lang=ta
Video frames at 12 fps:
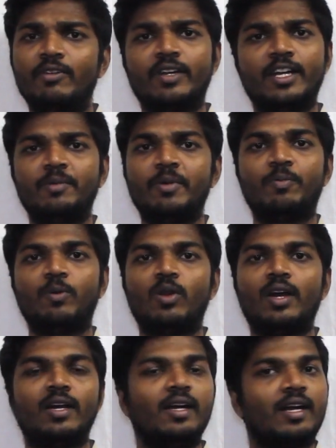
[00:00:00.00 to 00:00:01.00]
இவங்க ரெண்டு பேர்
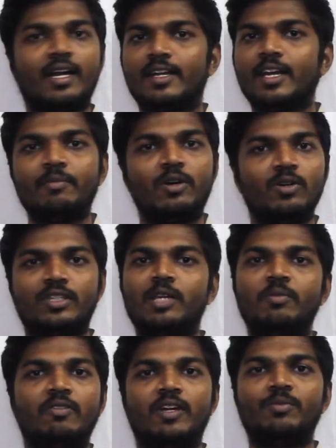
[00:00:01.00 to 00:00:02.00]
போகிறாங்க கட்டாயமாக அவங்க
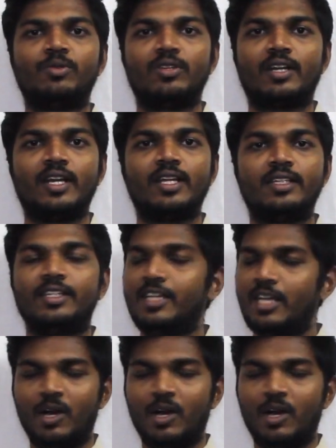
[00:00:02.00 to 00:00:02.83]
திரும்பி வர கிடையாது